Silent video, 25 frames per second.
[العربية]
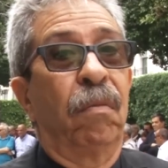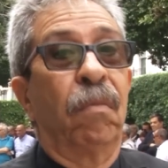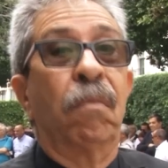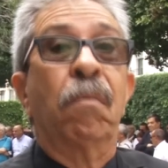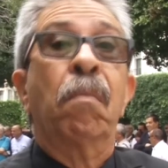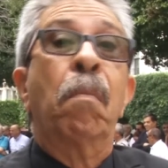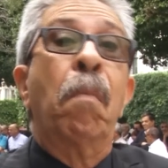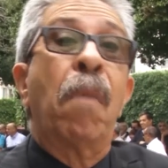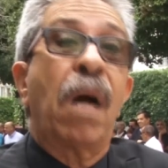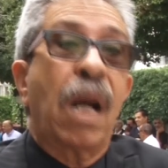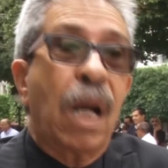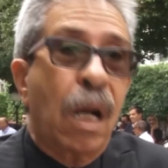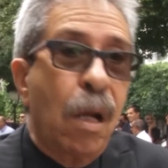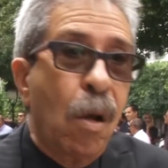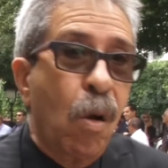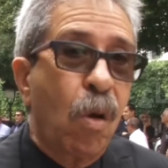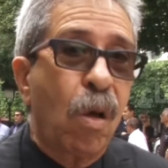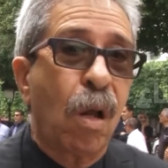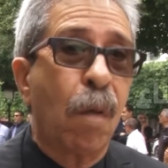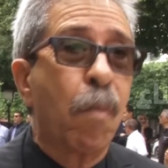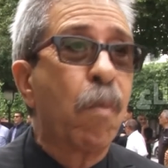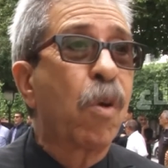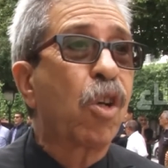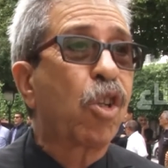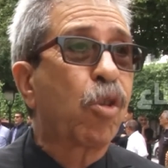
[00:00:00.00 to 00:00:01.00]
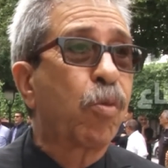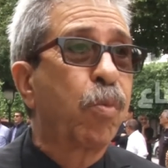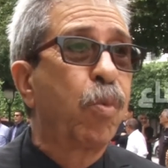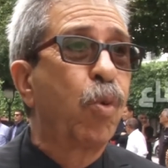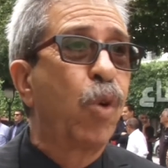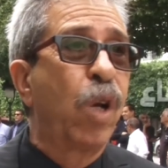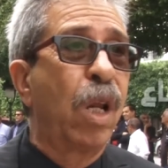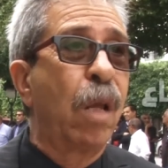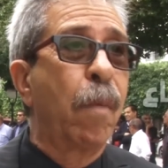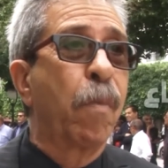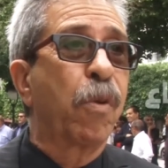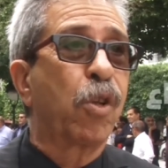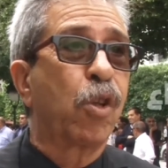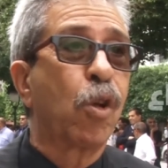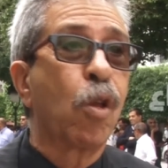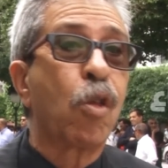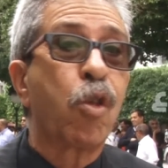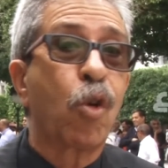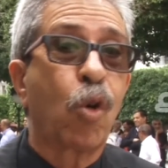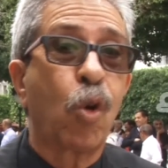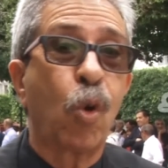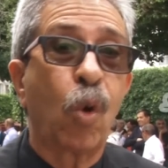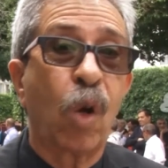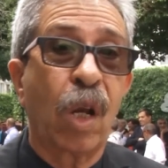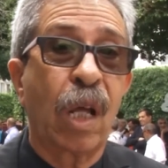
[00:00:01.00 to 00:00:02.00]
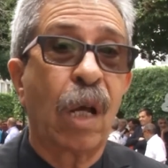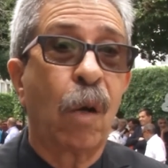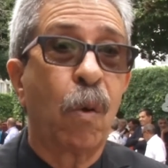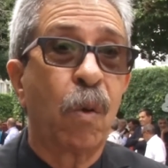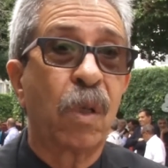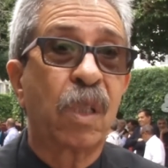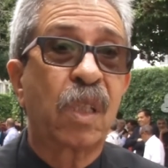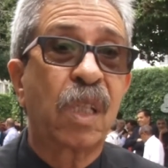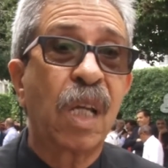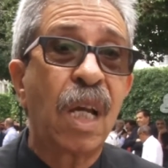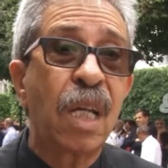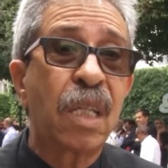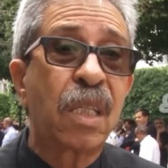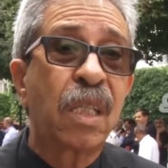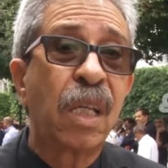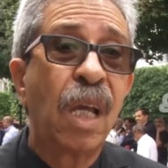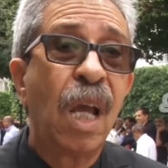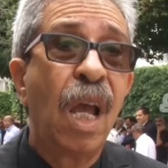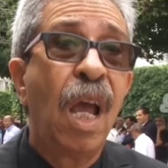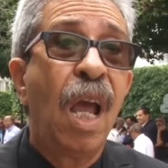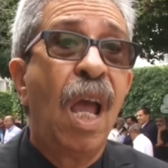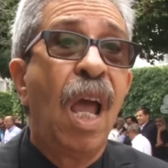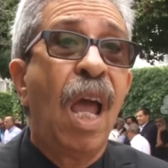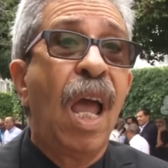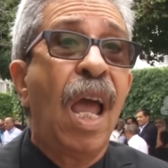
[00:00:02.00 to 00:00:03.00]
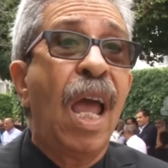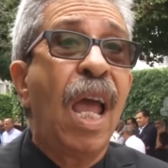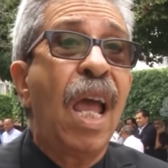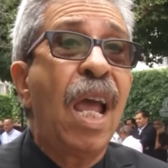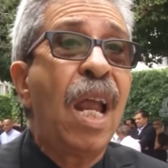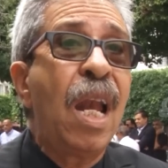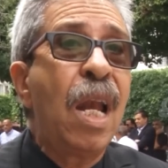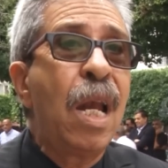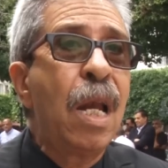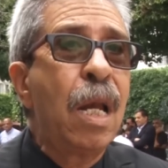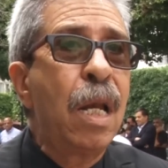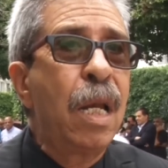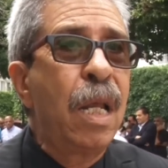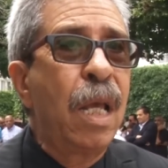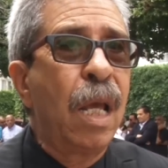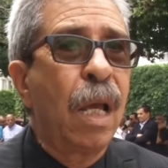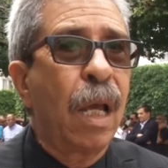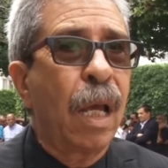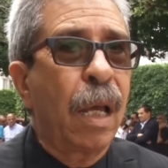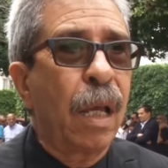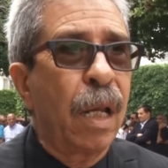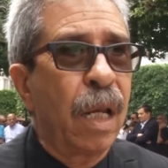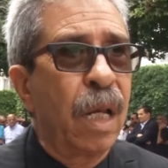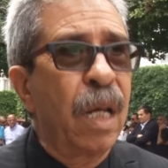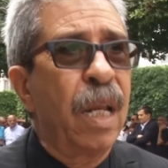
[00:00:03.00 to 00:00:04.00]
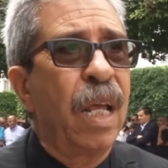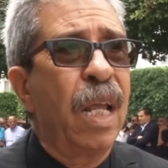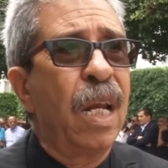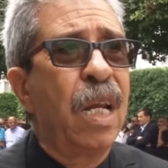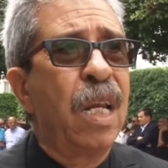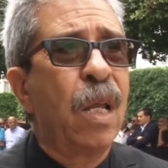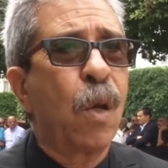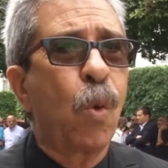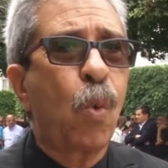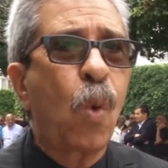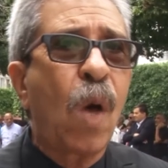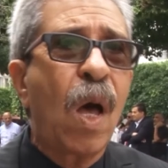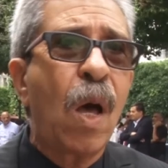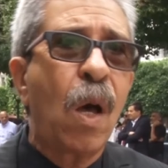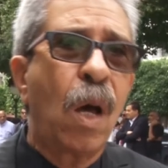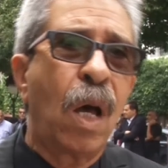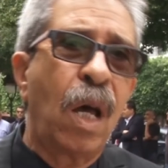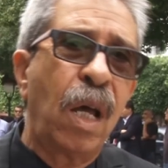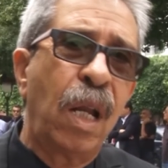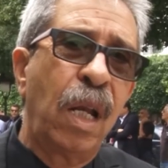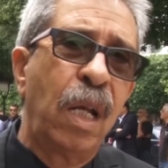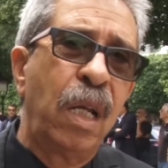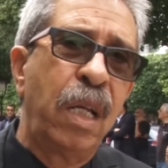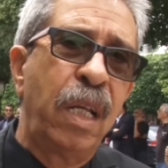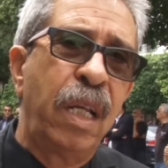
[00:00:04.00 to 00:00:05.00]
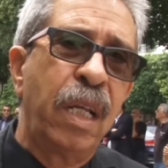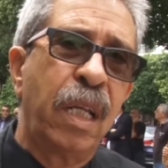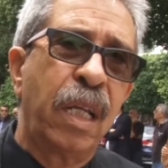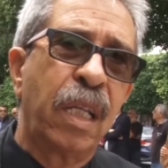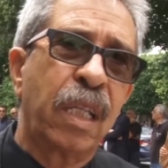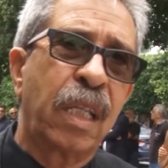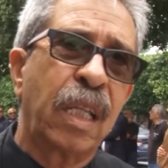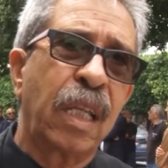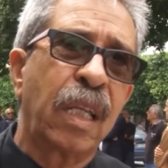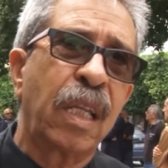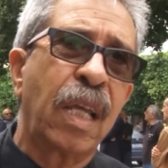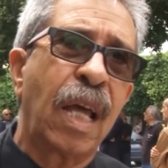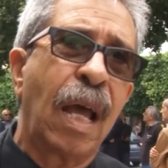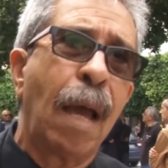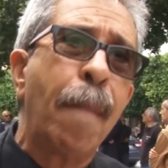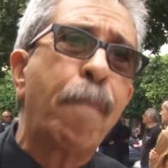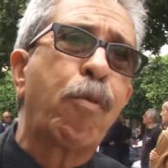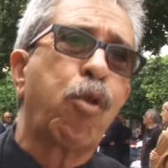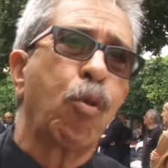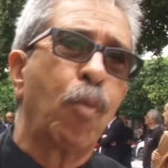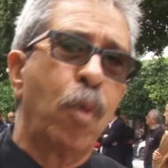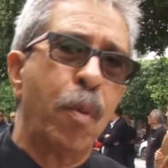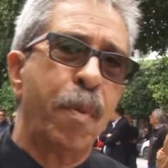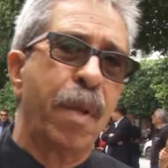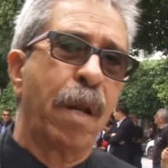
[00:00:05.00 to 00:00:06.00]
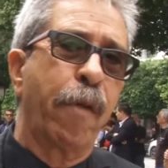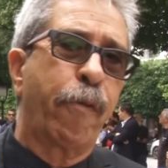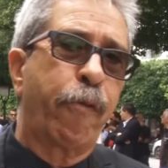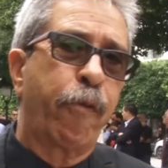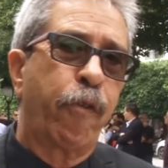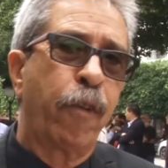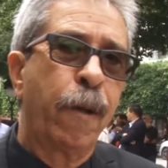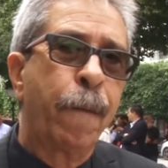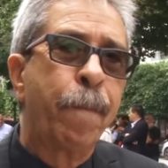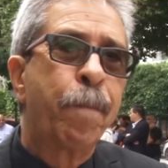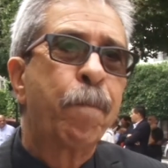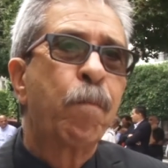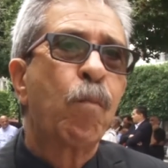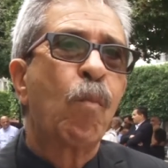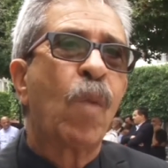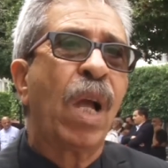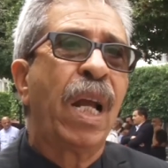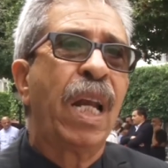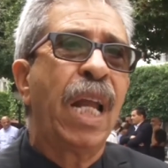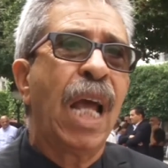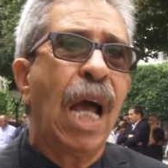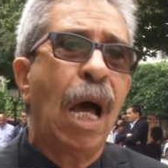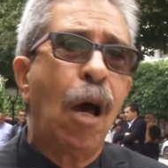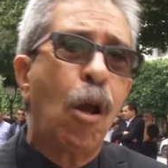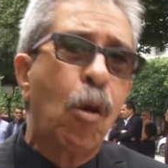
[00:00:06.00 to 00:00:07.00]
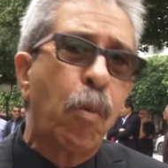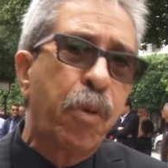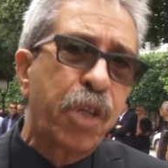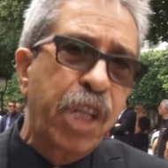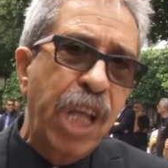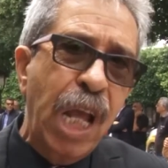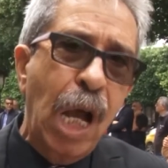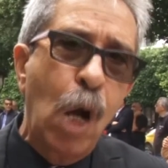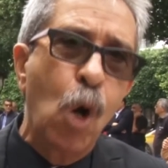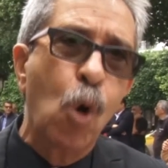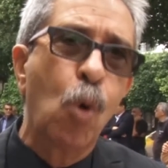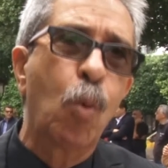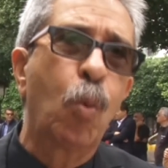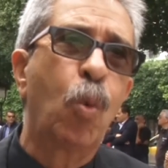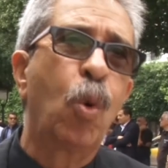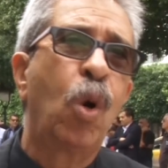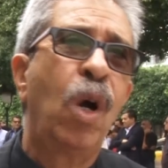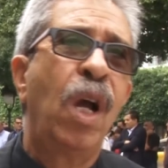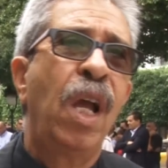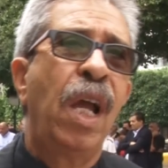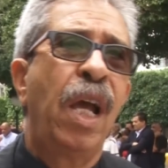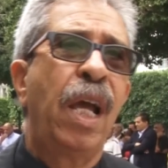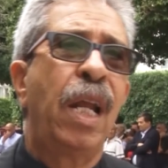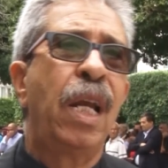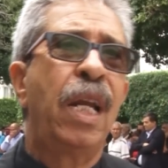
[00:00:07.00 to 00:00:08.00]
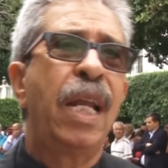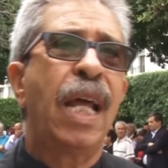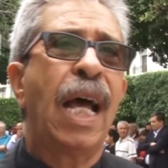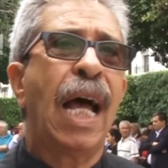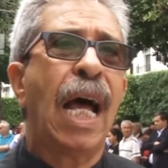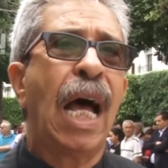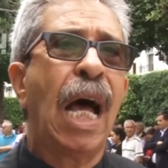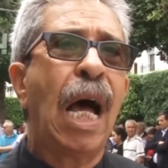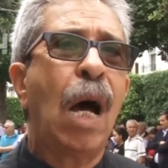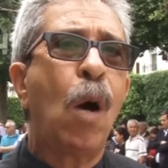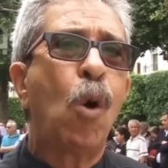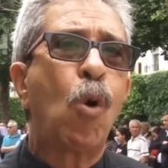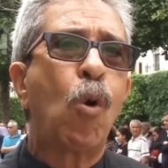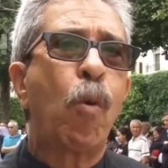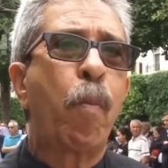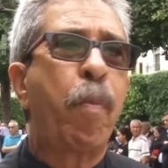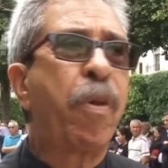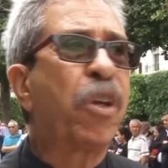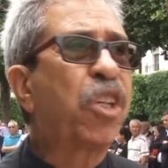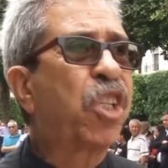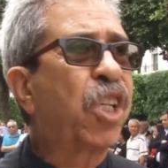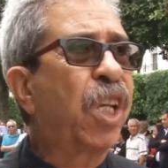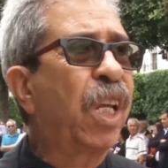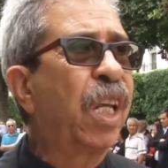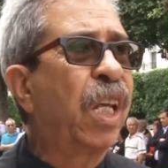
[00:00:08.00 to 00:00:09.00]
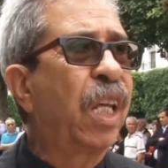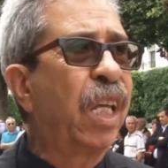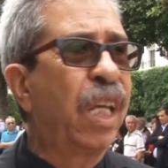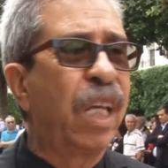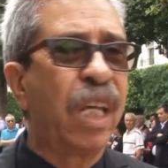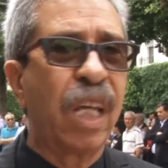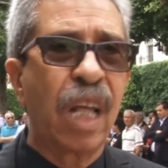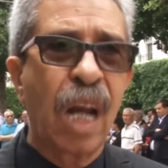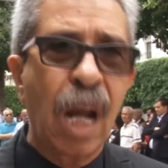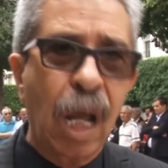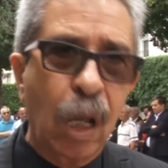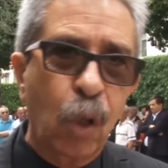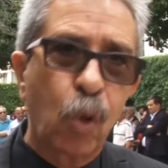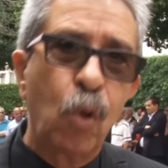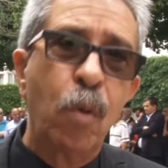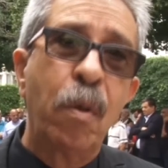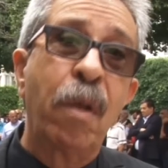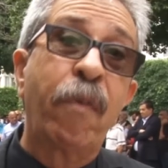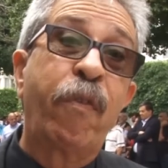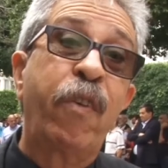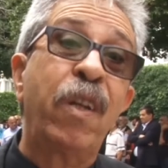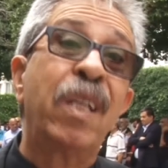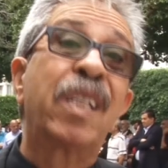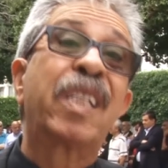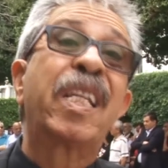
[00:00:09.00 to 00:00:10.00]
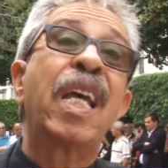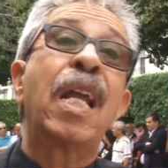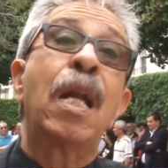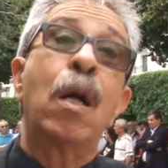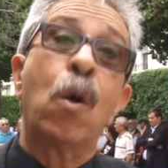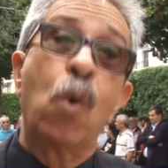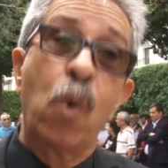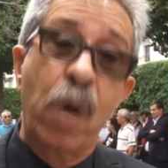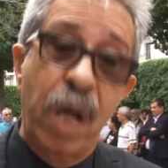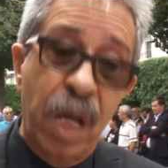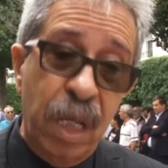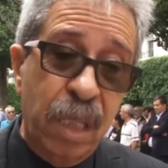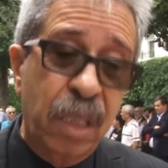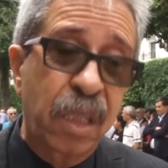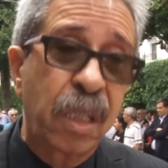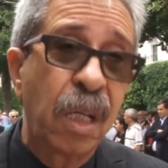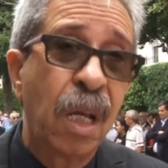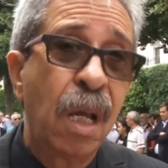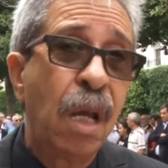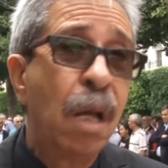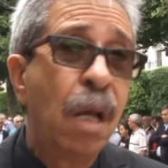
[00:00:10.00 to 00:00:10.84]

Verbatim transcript: مره اخرى مجبورين باش نذكر الغواصات اللي اللي وقع اللي عبثوا بالملف اللي حاولوا باش يعوموا اللي حاولوا باش يرقدوا الملف لسنوات